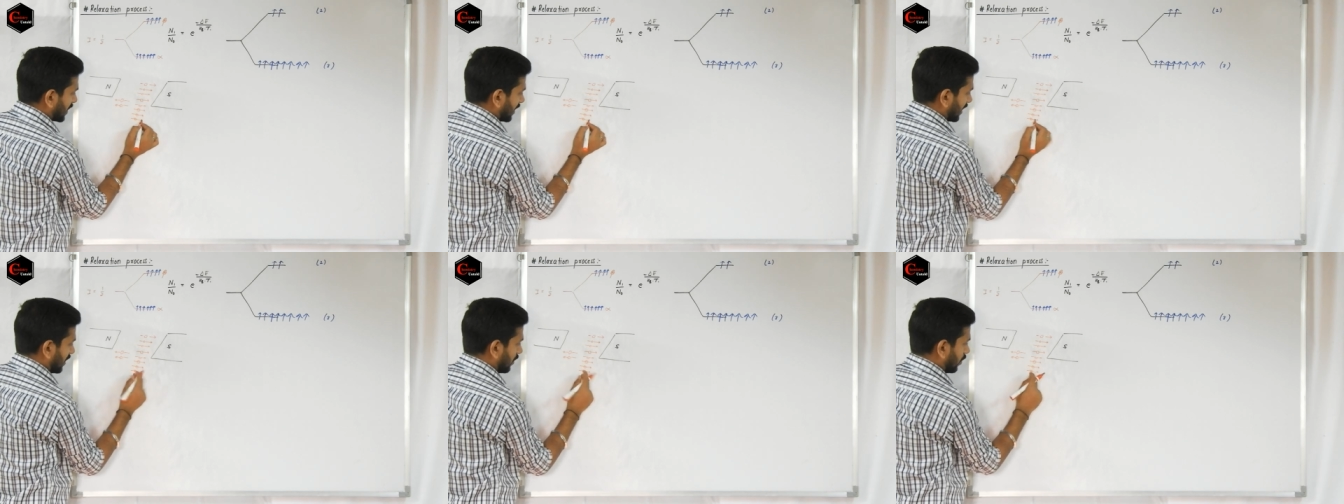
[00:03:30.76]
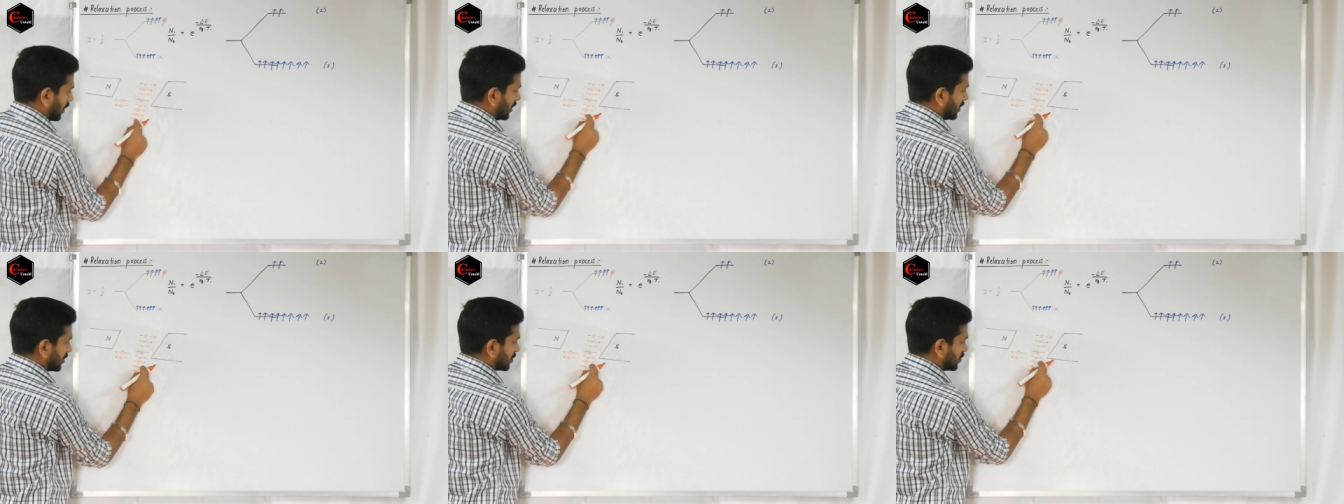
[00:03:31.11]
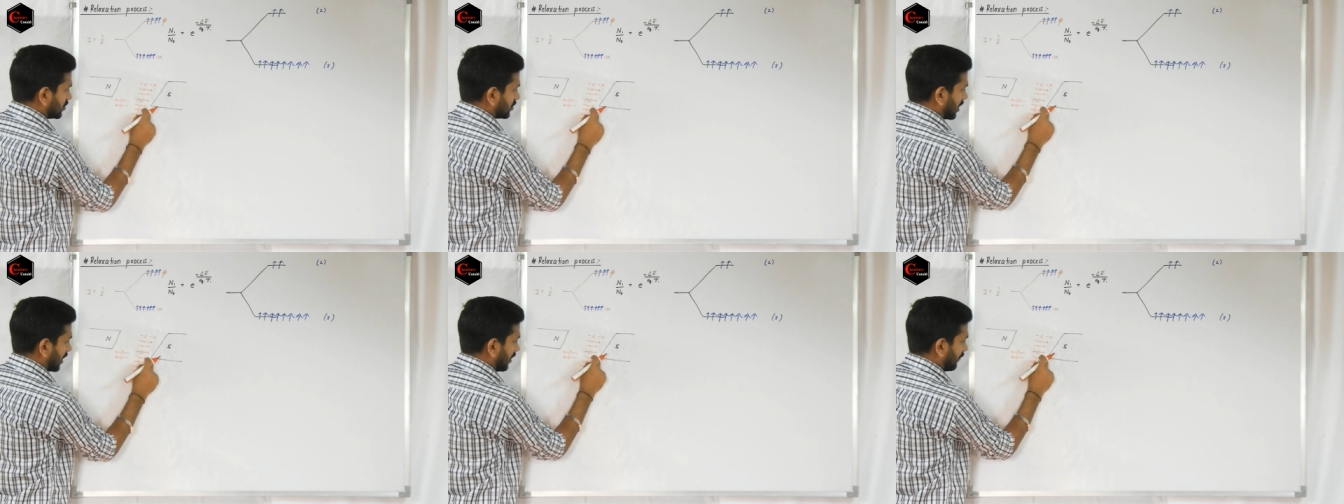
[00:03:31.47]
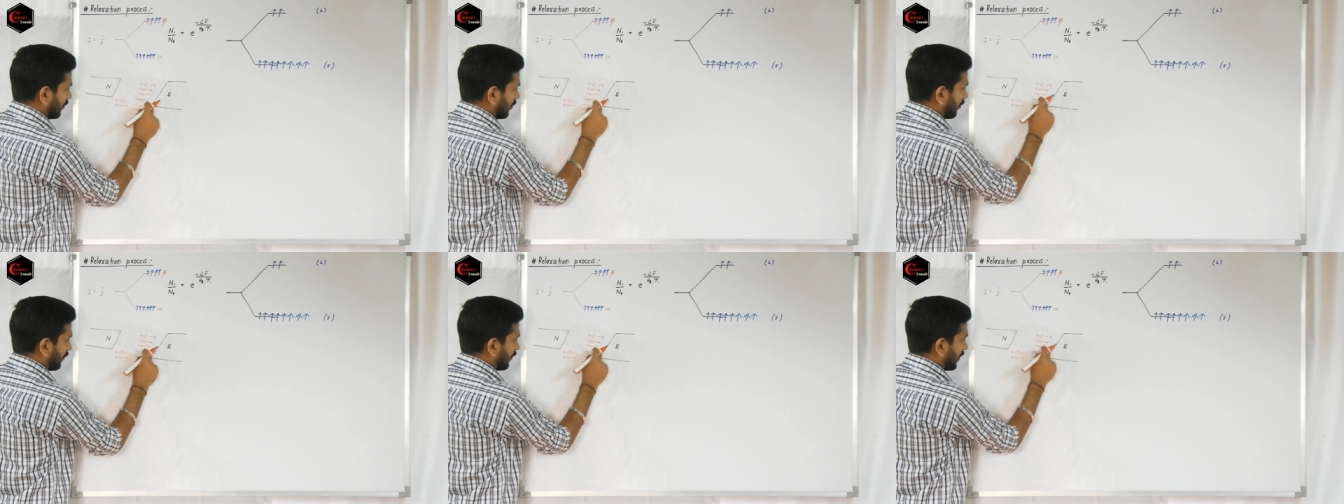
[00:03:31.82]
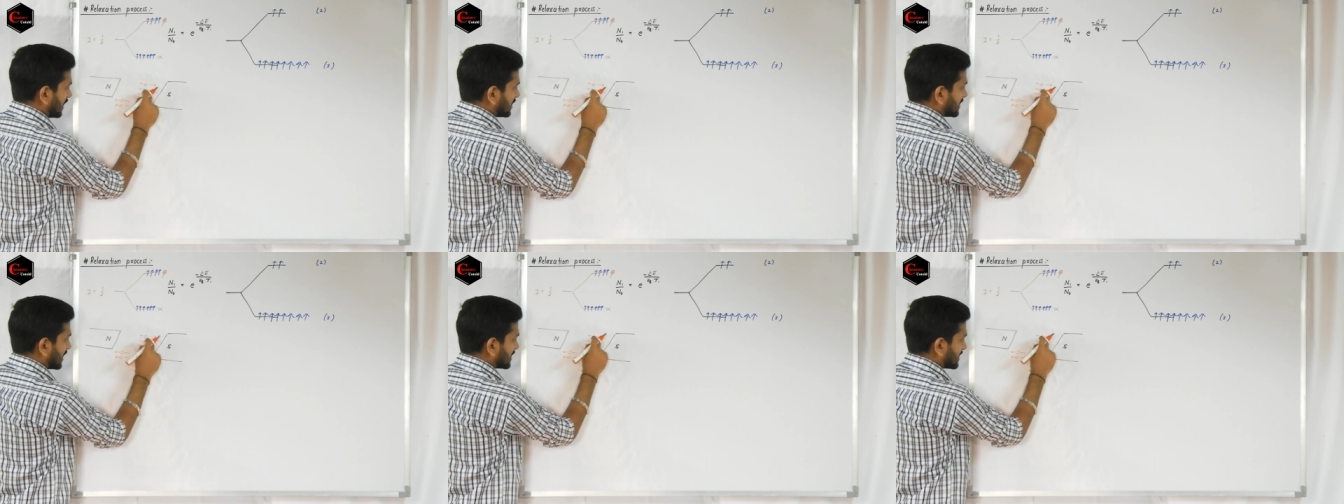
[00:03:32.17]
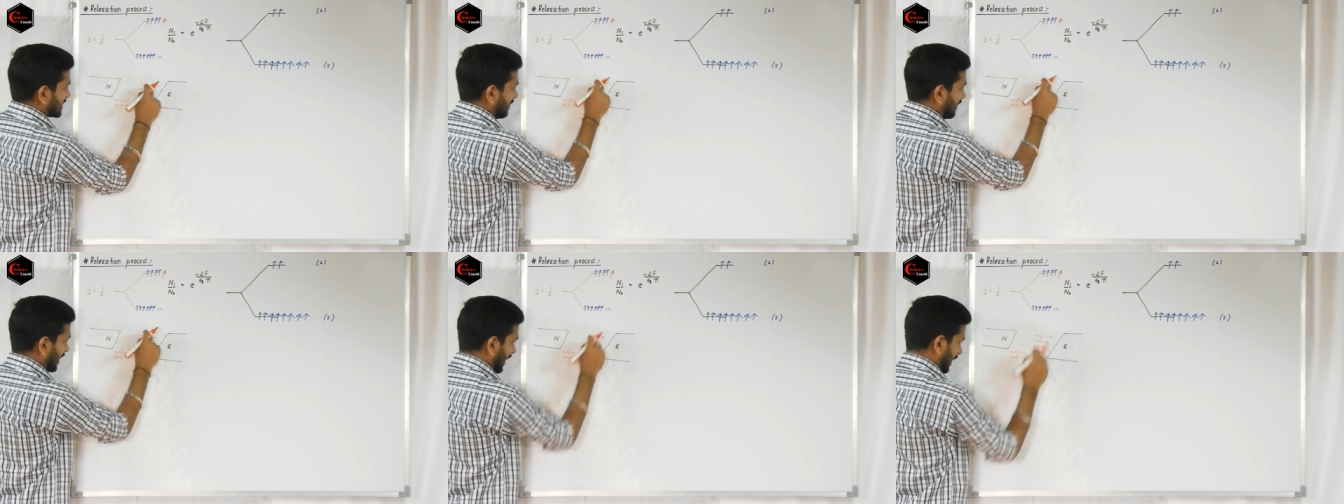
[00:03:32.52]
ठीक है वन टू थ्री फोर फाइव सिक्स
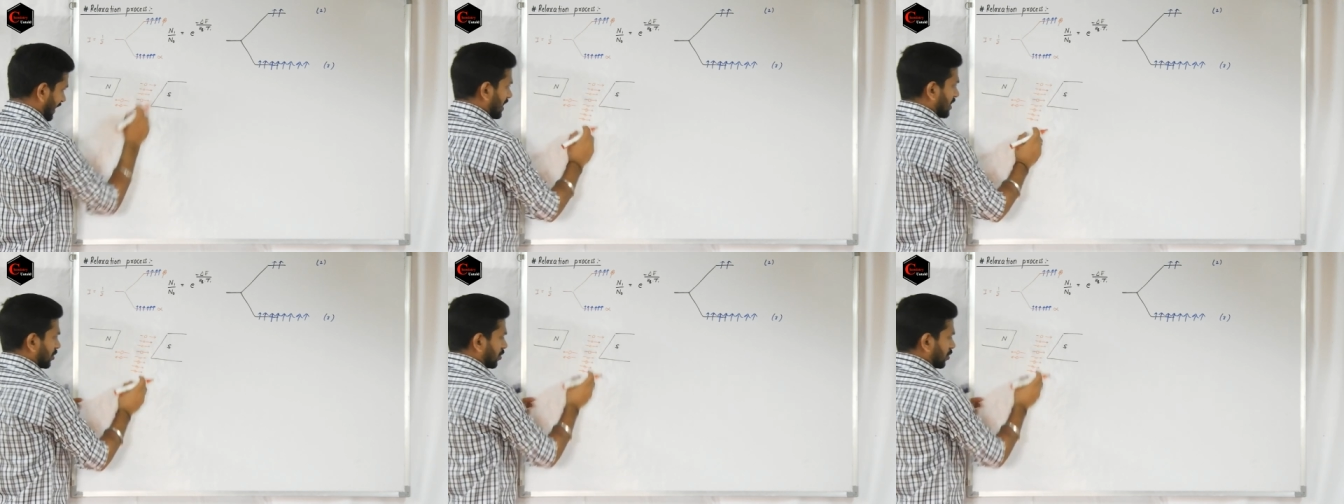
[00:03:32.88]
सेवन एट